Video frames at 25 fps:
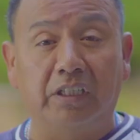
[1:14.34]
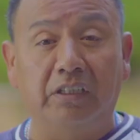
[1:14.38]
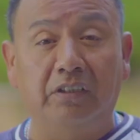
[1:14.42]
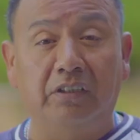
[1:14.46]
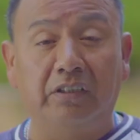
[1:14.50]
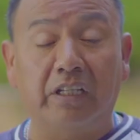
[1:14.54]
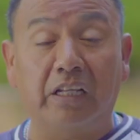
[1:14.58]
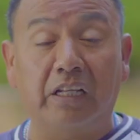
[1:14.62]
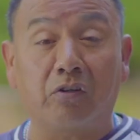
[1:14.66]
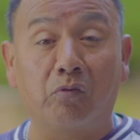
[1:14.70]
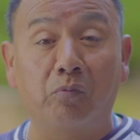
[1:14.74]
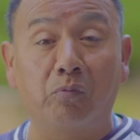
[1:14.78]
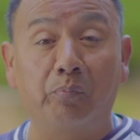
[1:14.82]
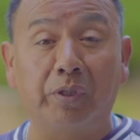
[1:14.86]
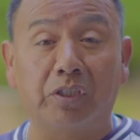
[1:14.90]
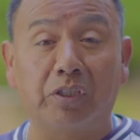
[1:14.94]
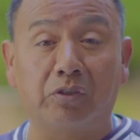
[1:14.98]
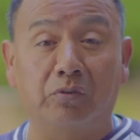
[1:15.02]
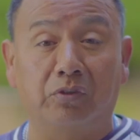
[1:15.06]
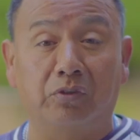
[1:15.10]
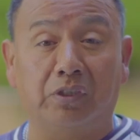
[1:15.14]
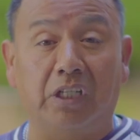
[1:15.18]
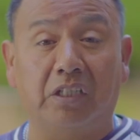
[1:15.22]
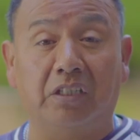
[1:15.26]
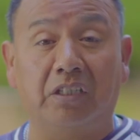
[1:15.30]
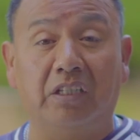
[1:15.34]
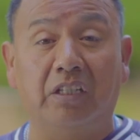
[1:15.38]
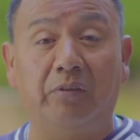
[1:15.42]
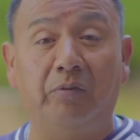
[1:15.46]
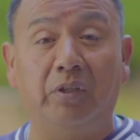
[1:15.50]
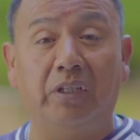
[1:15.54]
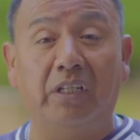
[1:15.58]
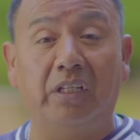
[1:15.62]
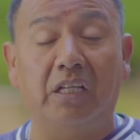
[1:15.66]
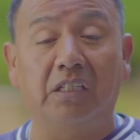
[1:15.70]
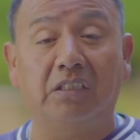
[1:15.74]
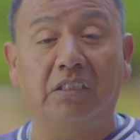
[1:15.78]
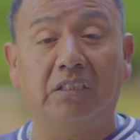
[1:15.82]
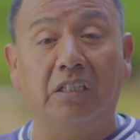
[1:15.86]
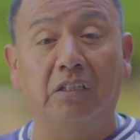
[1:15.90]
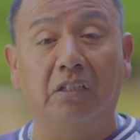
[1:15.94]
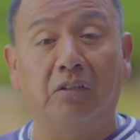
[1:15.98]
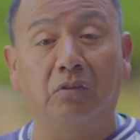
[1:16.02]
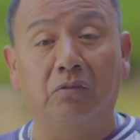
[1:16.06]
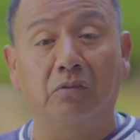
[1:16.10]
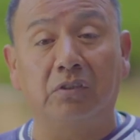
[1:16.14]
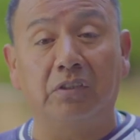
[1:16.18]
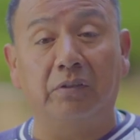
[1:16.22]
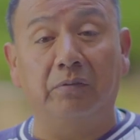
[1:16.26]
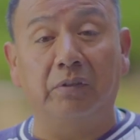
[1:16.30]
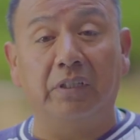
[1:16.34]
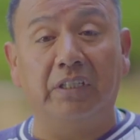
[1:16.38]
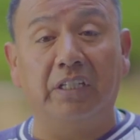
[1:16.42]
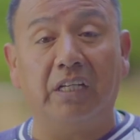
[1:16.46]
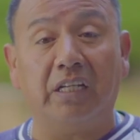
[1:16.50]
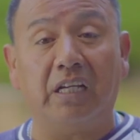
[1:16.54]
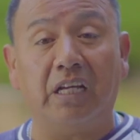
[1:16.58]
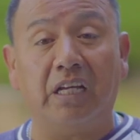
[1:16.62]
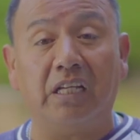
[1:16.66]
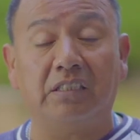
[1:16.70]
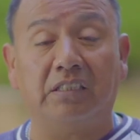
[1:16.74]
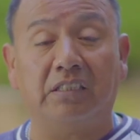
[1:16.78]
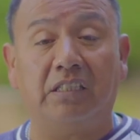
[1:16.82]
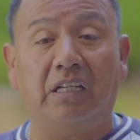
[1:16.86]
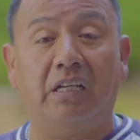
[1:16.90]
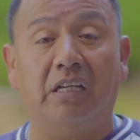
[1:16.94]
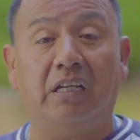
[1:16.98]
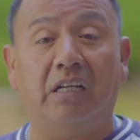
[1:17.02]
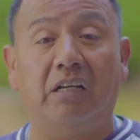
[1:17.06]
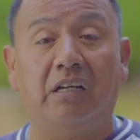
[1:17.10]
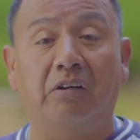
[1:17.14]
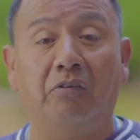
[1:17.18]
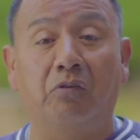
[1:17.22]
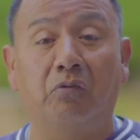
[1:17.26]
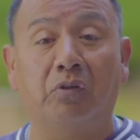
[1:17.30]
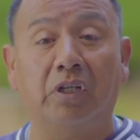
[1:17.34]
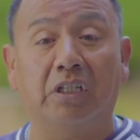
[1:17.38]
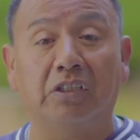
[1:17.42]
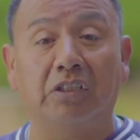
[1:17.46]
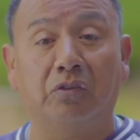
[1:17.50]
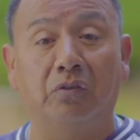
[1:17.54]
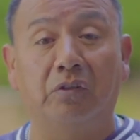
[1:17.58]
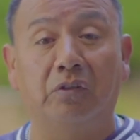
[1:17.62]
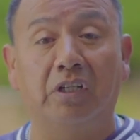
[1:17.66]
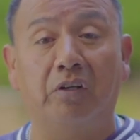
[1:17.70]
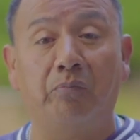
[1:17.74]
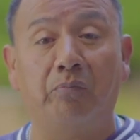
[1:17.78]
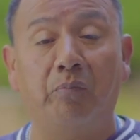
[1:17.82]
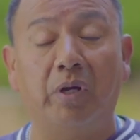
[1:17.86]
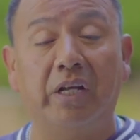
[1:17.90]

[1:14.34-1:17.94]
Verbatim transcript: Interrumpe sus actividades e inclusive llega hasta ocasionar